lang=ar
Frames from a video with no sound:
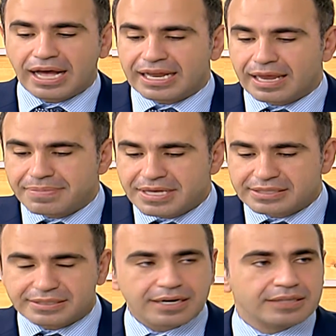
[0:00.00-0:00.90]
اغلبيه
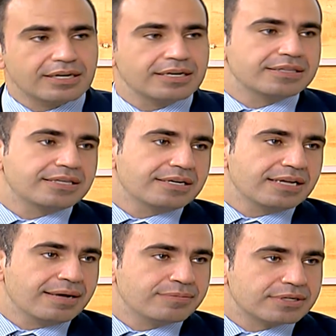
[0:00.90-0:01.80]
سرطانات
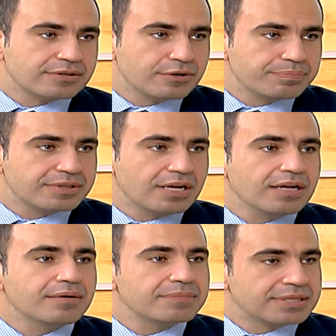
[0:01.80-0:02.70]
الرئه مرتبطه
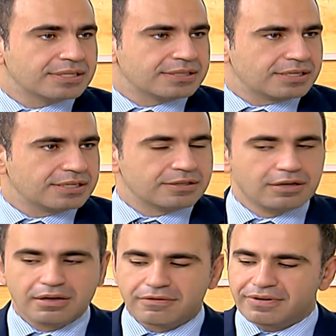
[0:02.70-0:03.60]
بالتدخين
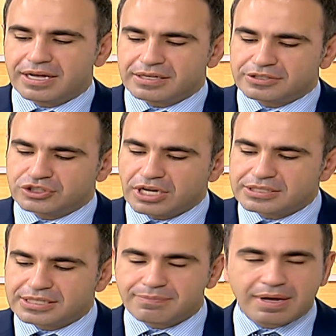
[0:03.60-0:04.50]

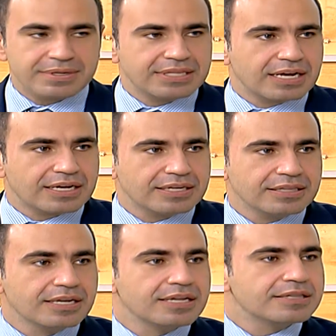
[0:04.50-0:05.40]
فالشخص اللي ما بيدخن
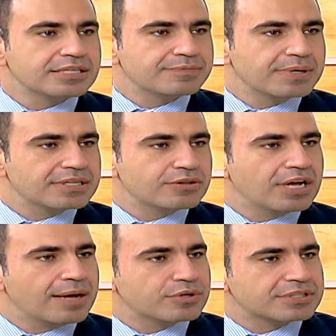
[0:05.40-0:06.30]
نسبه انه
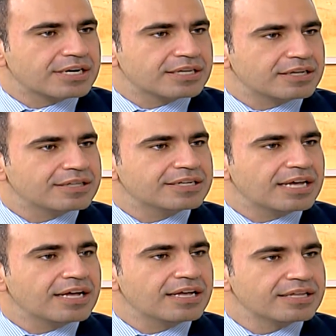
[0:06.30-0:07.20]
يعمل سرطان
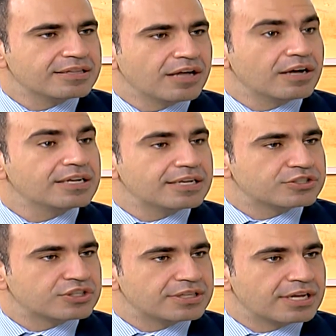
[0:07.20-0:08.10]
رئه ضئيله
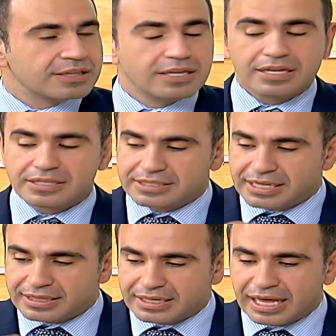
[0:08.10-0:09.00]
جدا
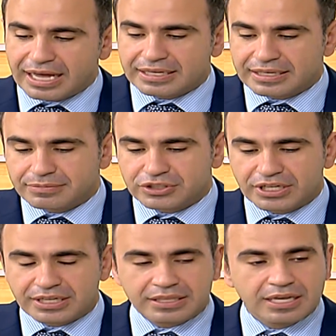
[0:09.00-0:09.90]
زيت الحكي
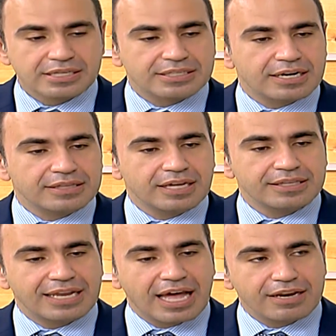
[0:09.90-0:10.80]
مشان سرطان
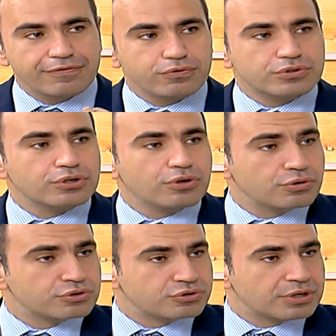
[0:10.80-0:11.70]
الانف اذن
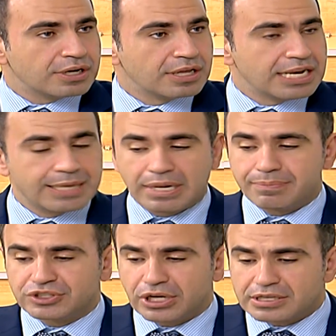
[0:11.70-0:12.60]
حنجره لما
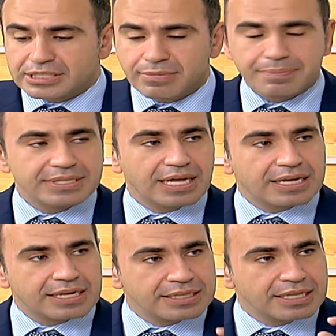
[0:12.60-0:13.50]
الشخص ما
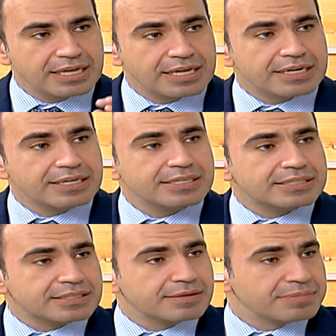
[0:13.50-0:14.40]
بيدخن
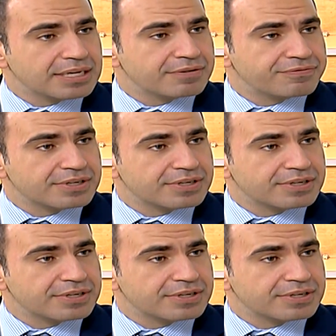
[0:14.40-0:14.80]
الريسك بيخف